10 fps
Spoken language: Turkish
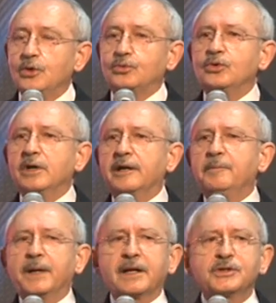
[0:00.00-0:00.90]
Dünyanın
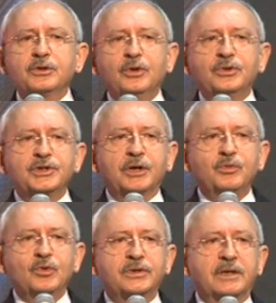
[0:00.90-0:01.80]
parasını ödeyecek
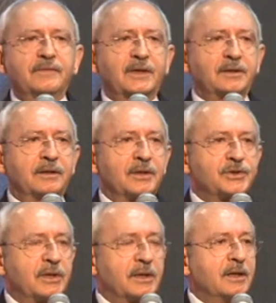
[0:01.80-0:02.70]
bu ülkenin
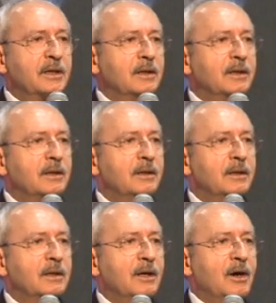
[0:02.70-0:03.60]
vatandaşları.
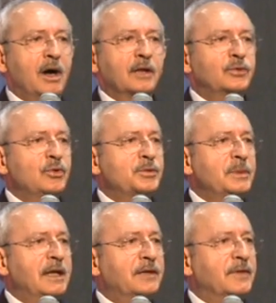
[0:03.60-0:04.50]
600
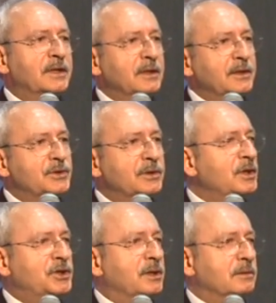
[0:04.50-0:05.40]
milletvekili için.
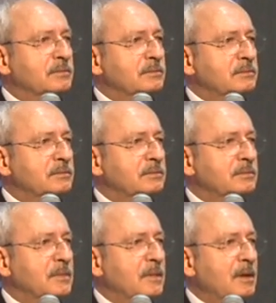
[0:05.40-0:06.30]
Niçin?
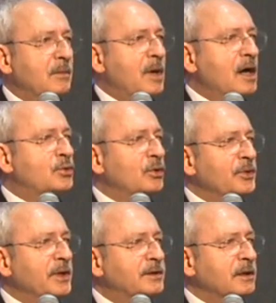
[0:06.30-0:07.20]

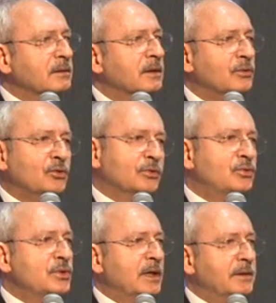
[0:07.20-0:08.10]
Makulü nedir?
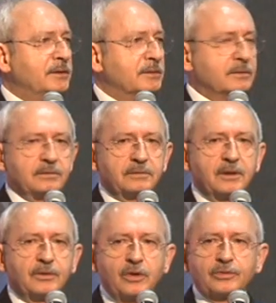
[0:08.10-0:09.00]
450'dir.
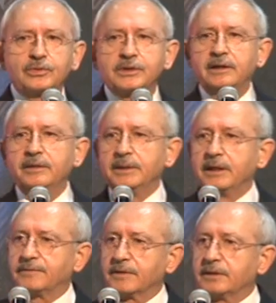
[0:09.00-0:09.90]
450
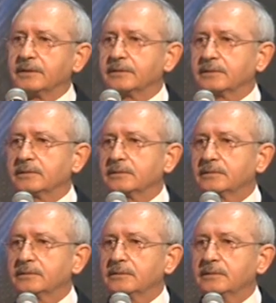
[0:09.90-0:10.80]
milletvekilidir.
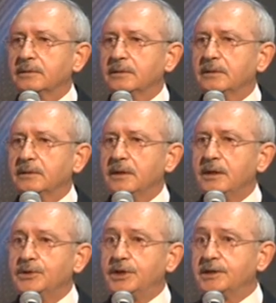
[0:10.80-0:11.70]

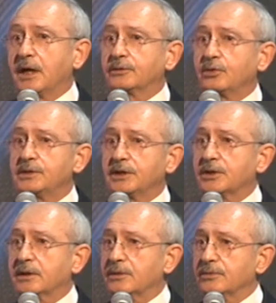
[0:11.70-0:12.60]
Siz 600'e
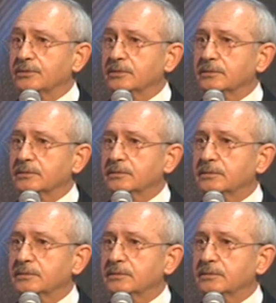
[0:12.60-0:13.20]
çıkarıyorsunuz.